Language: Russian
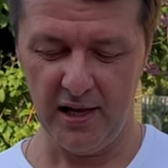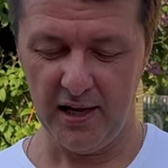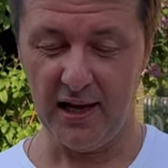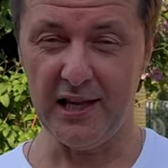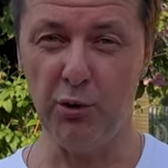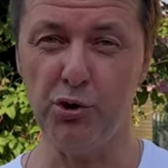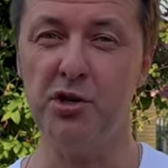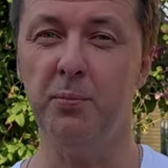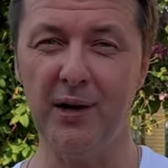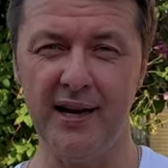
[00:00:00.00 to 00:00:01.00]
Они очень
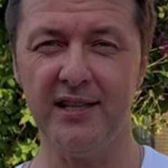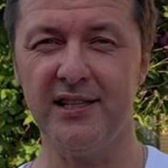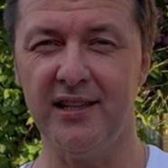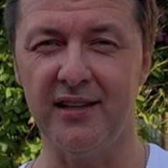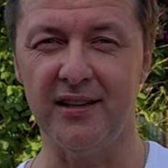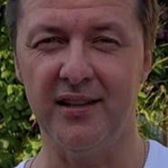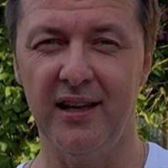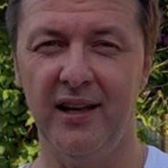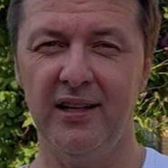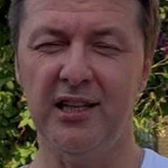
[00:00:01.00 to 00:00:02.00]
полезные,
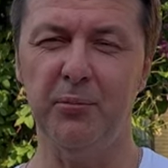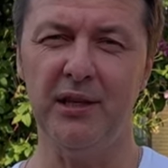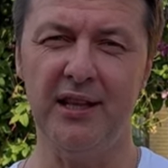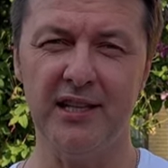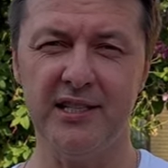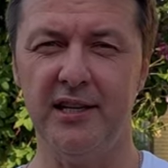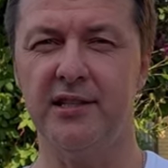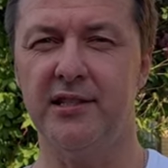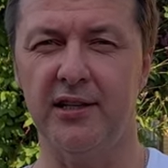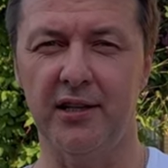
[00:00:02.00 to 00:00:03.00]
там и для
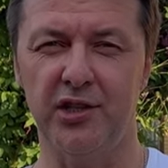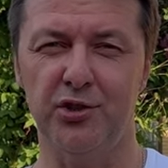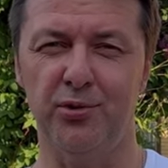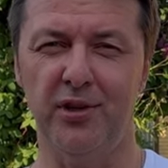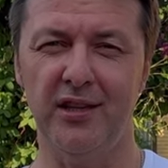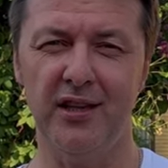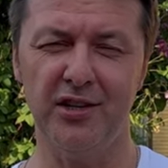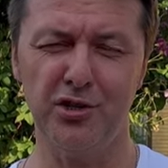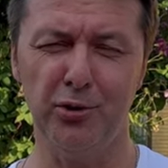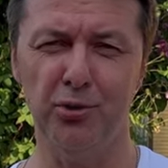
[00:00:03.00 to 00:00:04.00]
сердца хорошо, и для
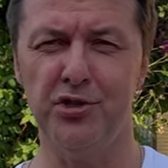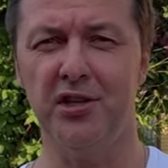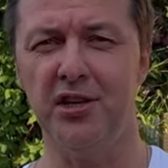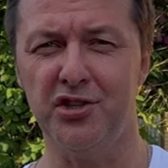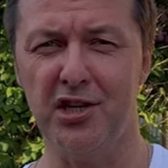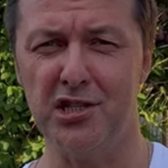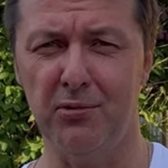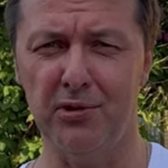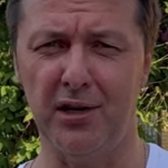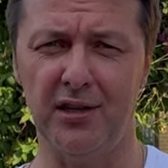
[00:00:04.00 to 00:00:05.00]

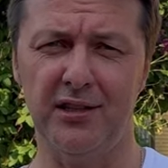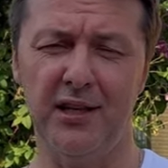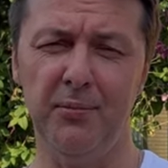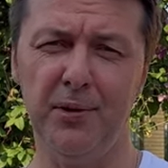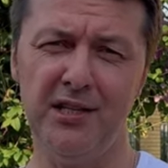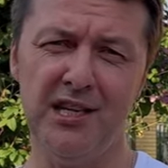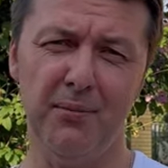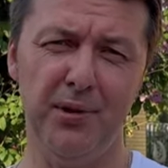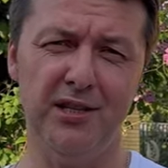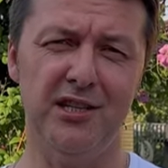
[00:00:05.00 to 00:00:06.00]
желудочно-кишечного тракта, и при
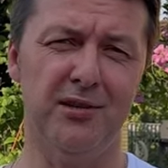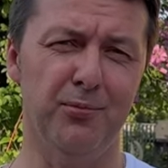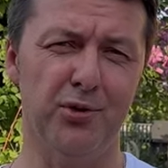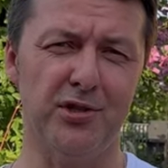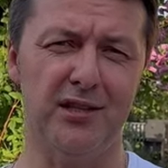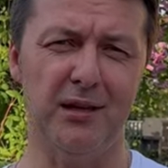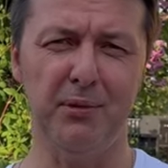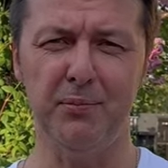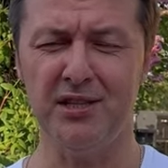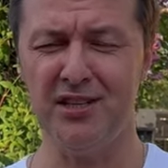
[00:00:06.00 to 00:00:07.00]
диабете их можно, там и
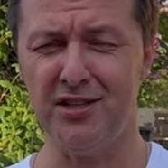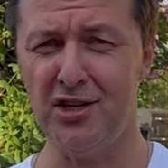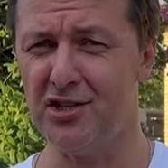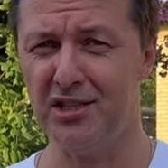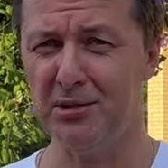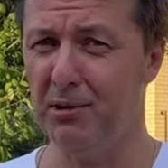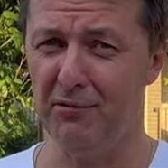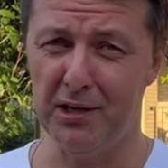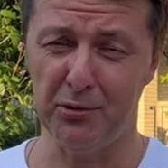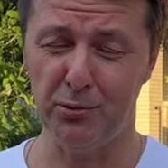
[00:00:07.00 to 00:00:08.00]
при сердечных
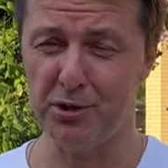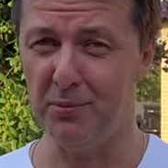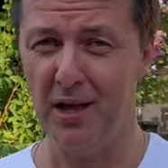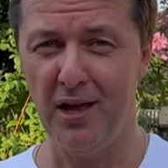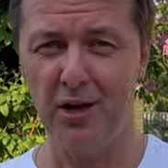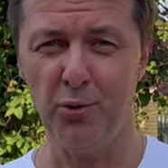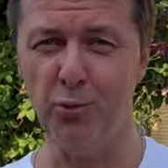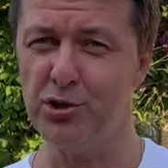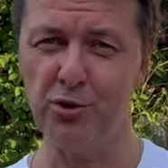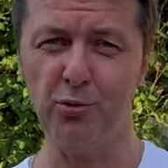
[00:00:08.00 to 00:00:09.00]
заболеваниях. В общем,
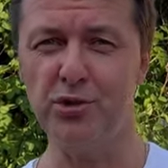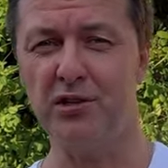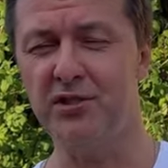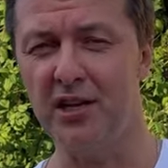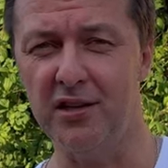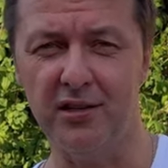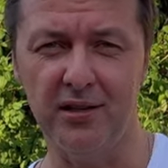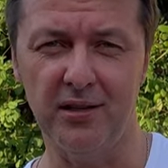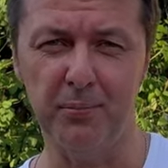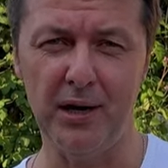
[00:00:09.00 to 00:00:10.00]
куча-куча всяких
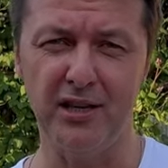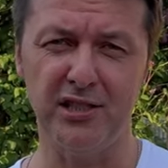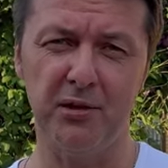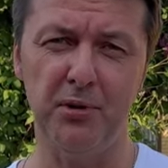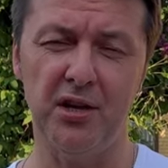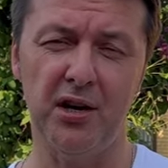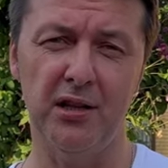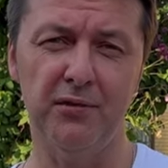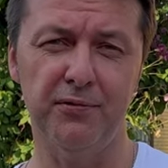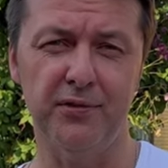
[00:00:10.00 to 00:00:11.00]
э, полезных
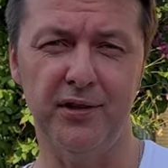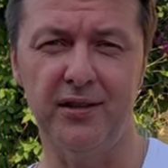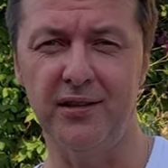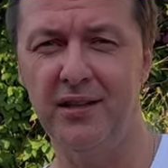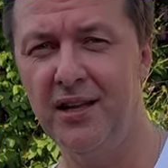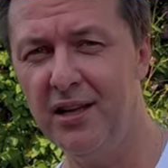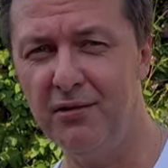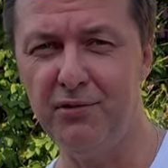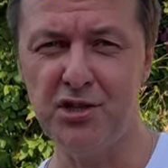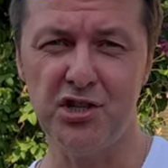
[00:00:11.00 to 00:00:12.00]
минералов, э,
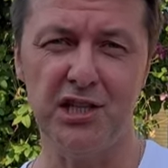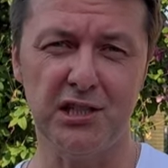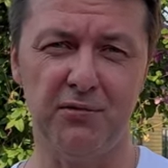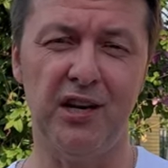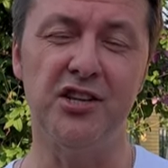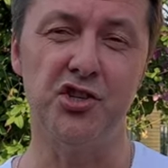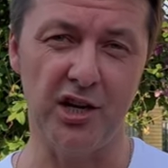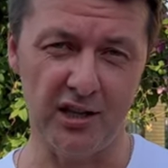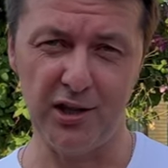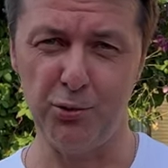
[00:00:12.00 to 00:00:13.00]
веществ,
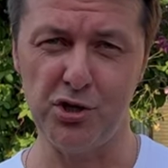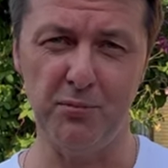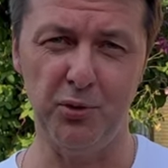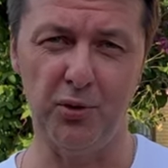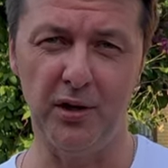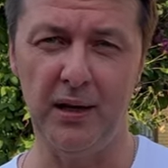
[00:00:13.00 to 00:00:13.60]
клетчатки очень много.